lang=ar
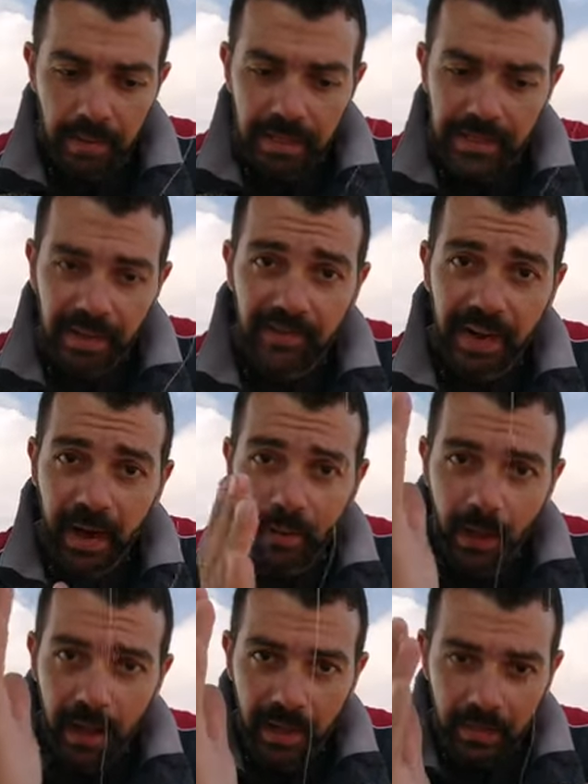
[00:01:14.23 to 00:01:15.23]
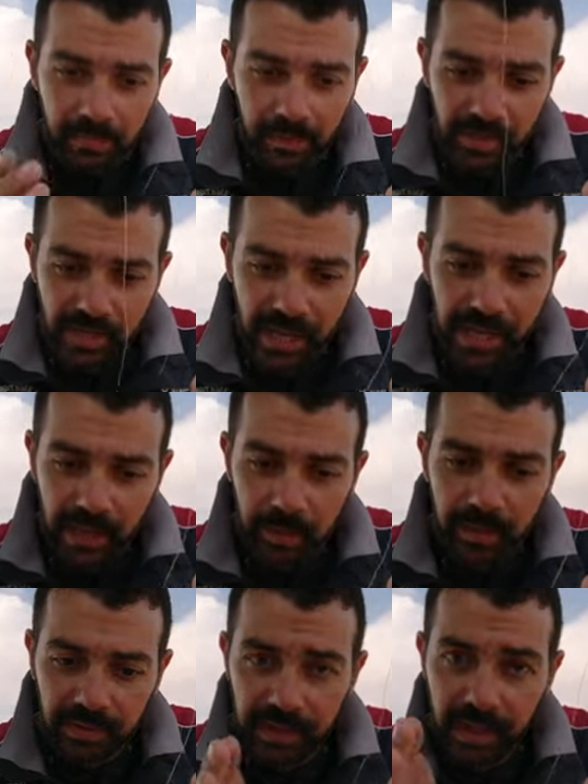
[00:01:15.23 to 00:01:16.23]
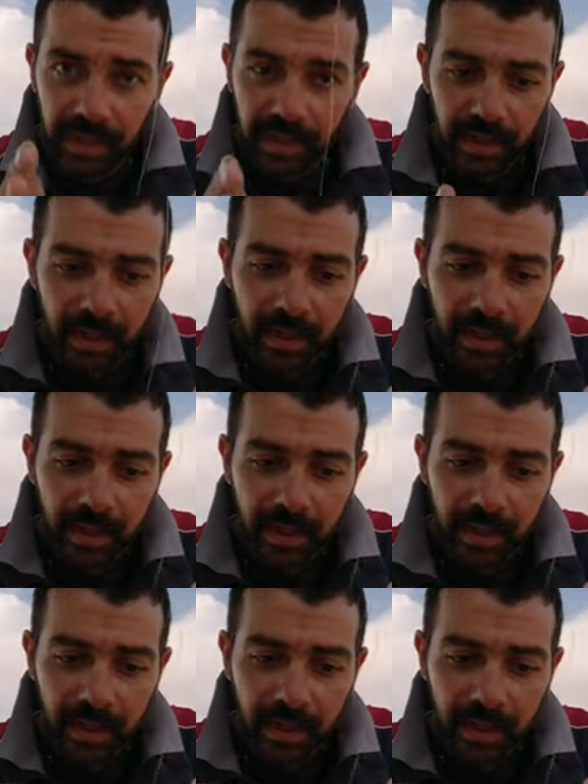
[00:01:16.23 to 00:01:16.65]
بيطلع في الهواء مفيش حاجه يخبط فيها